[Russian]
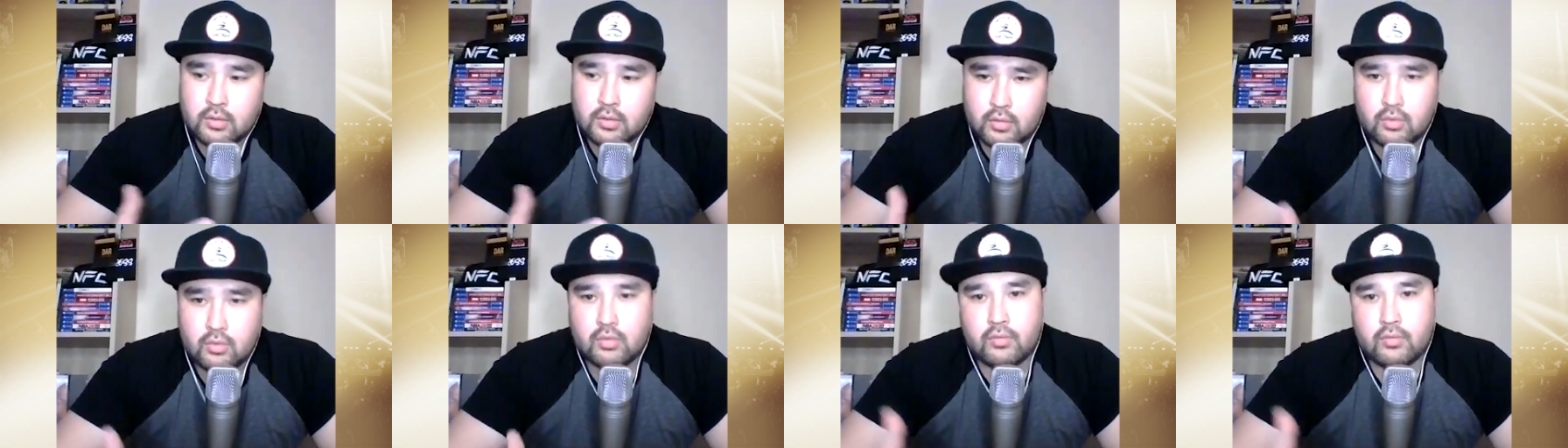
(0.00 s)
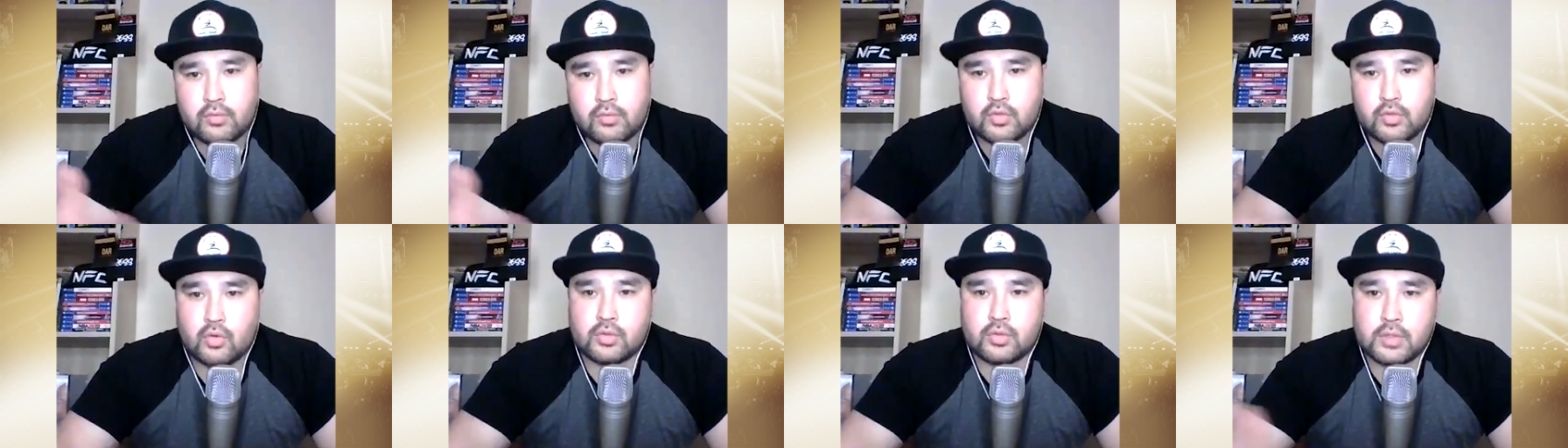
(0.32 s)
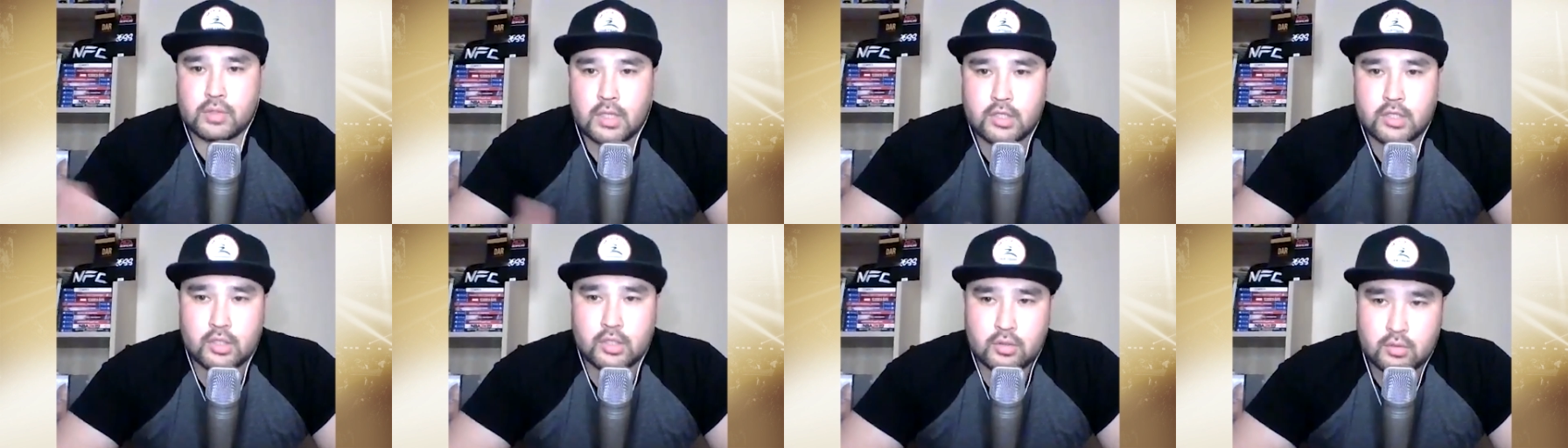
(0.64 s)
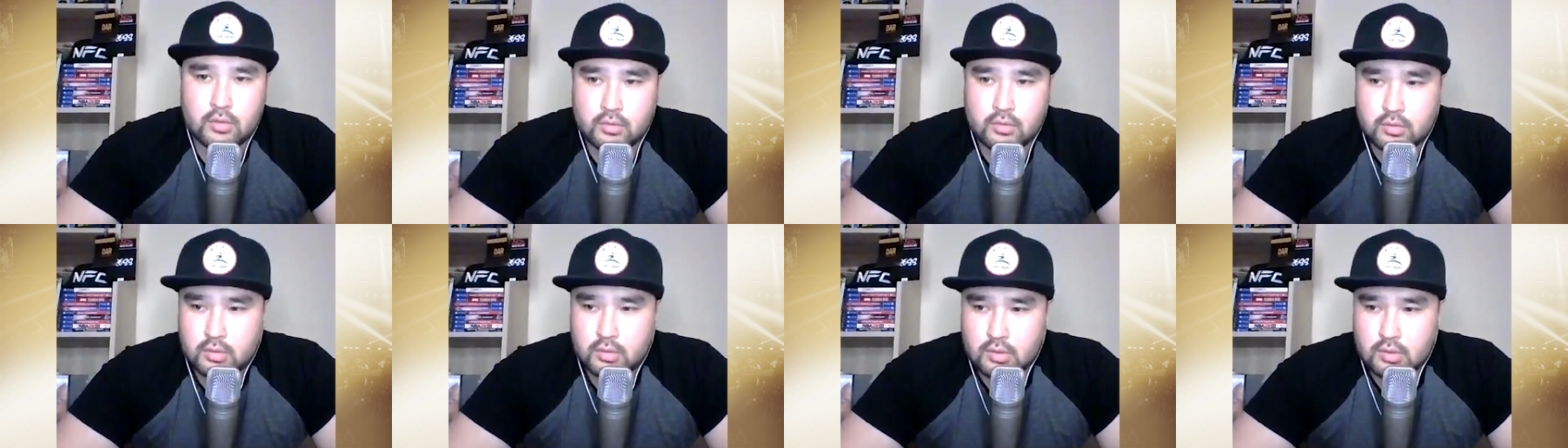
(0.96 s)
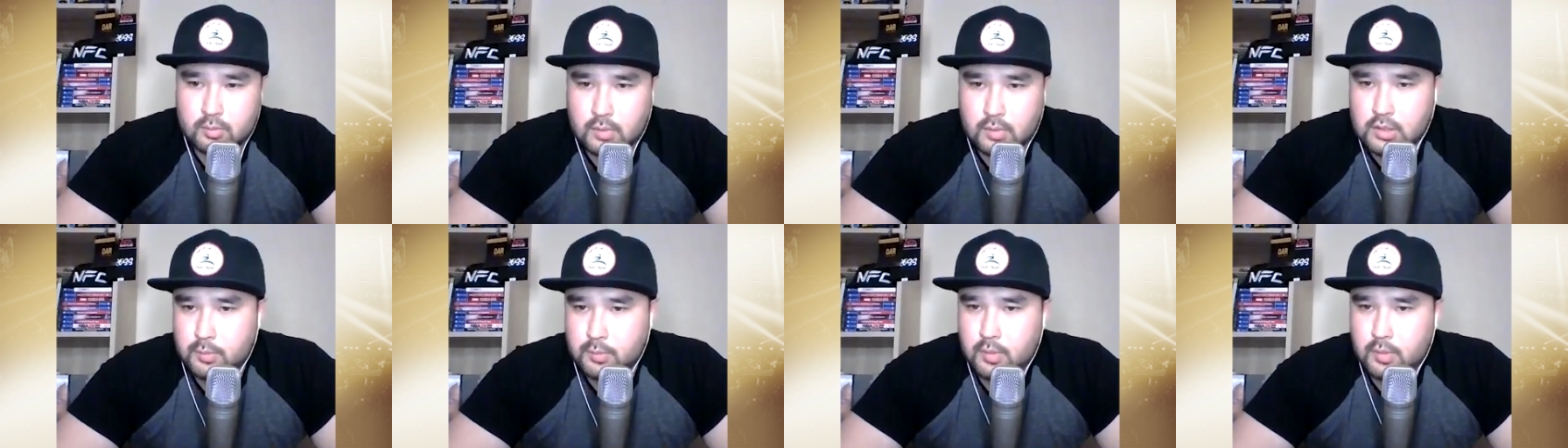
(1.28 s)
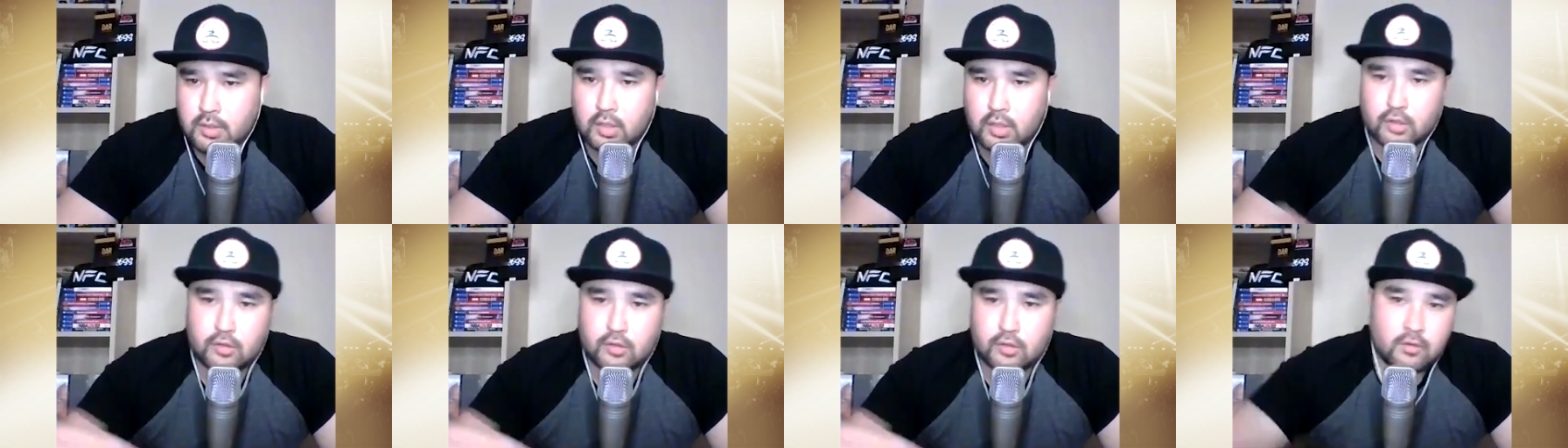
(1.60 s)
то все, значит, э,
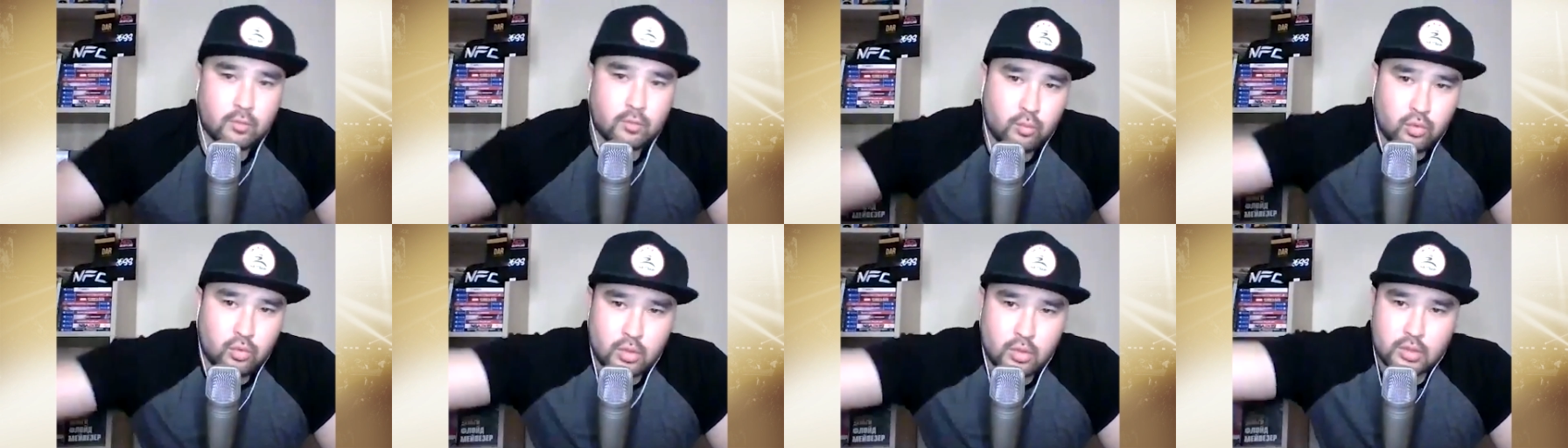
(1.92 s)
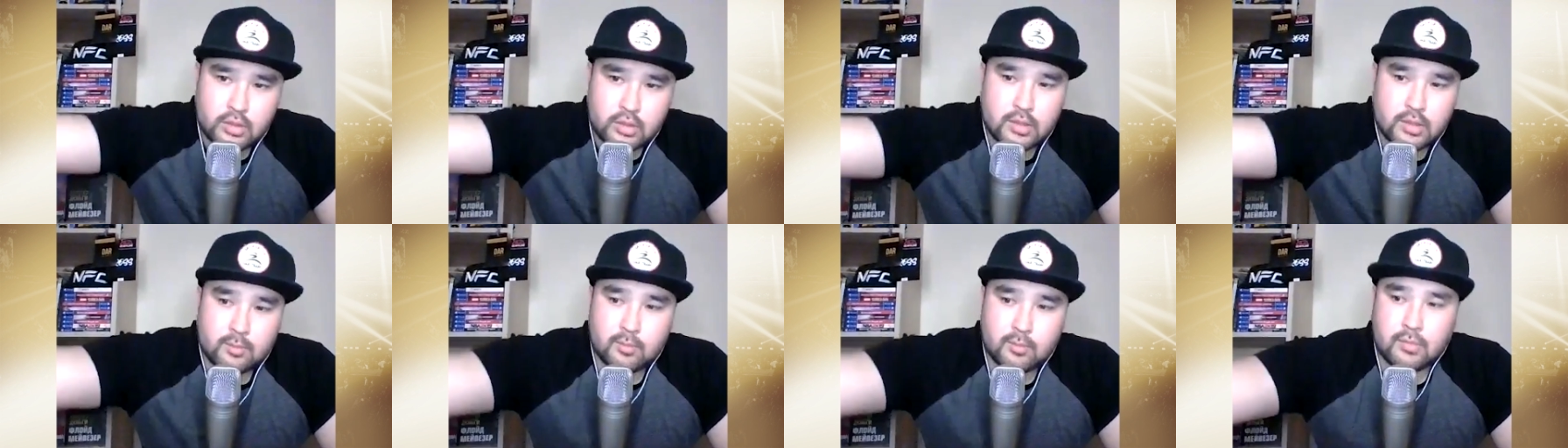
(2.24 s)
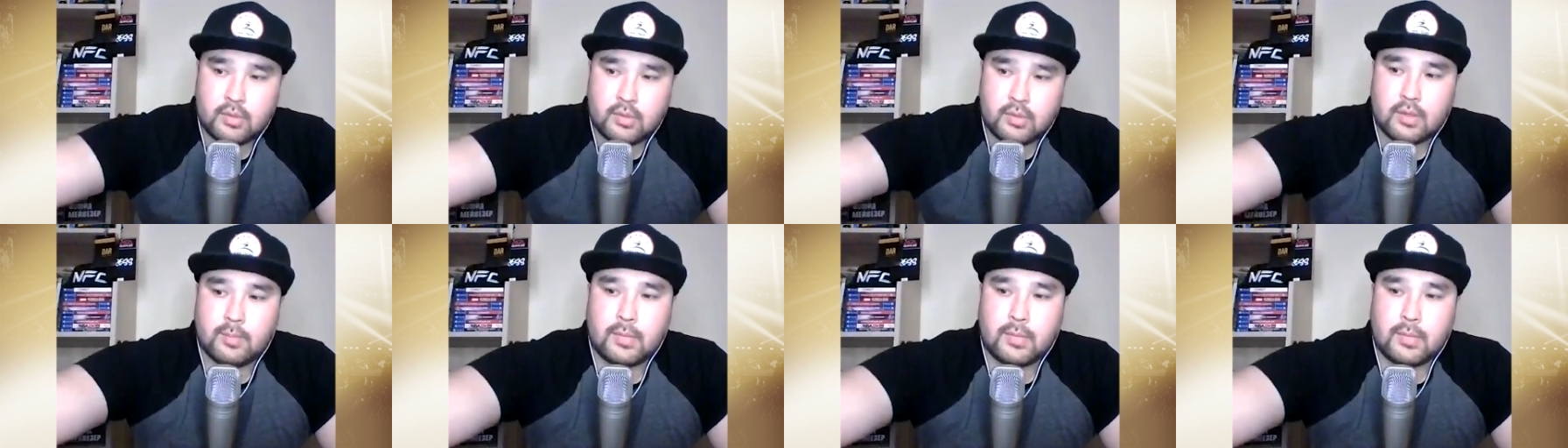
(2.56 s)
спортсмен готов более там